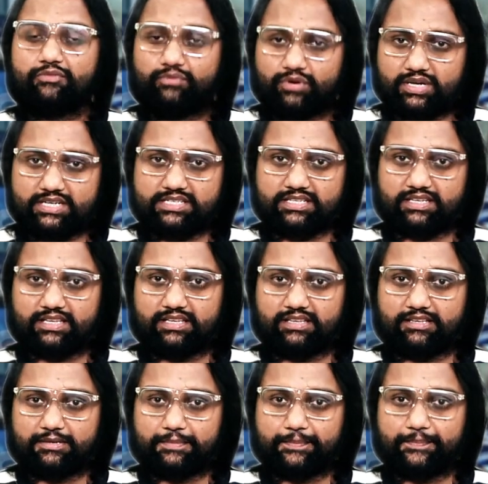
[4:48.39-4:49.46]
वो कर
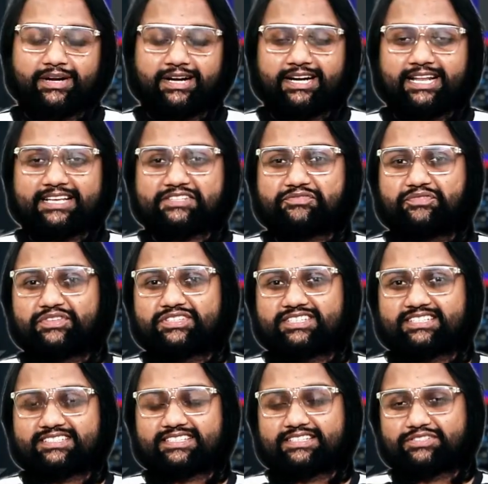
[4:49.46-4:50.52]
सकेंगे फ्रेंड नेक्स्ट
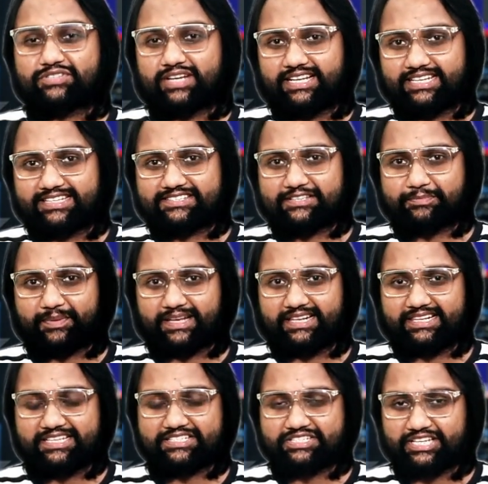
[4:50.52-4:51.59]
फीचर्स के जानने से
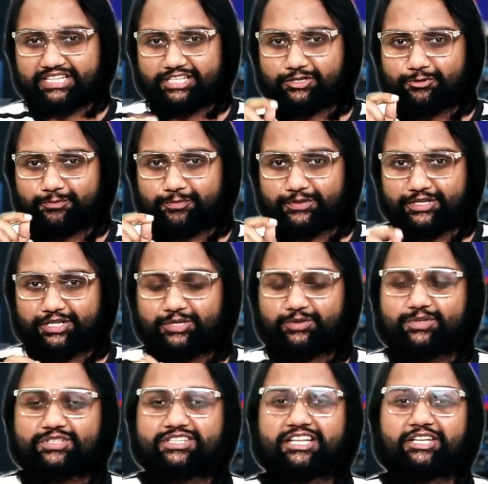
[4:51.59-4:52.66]
पहले चैनल के ऊपर नहीं हो
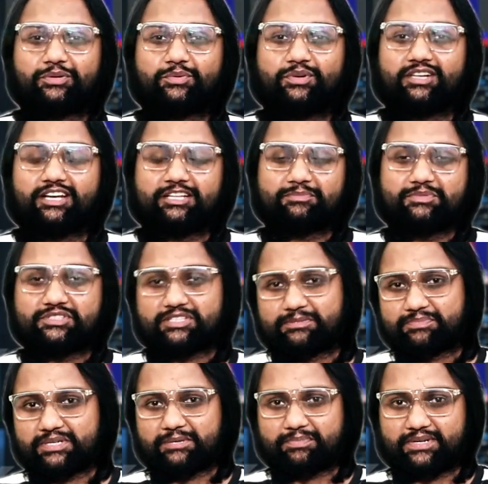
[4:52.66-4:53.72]
तो चैनल को लादमी
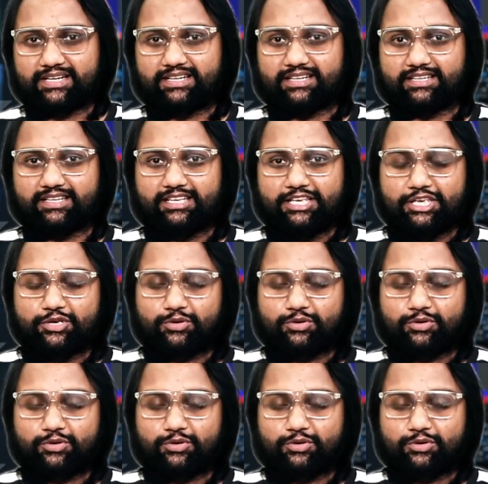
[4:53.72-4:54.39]
सब्सक्राइब कर लें